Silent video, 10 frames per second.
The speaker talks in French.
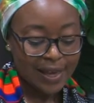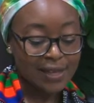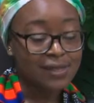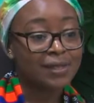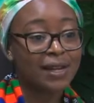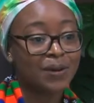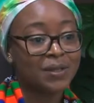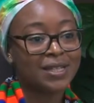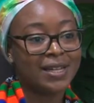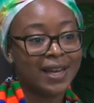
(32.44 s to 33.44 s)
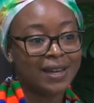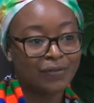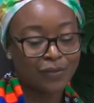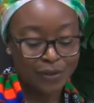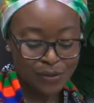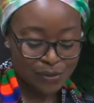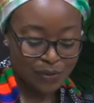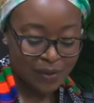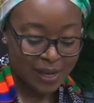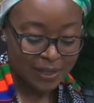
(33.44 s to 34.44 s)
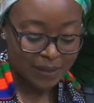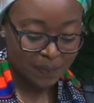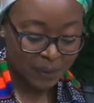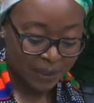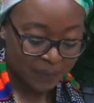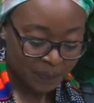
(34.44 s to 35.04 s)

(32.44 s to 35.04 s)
Extraordinaire, vont recevoir des prix.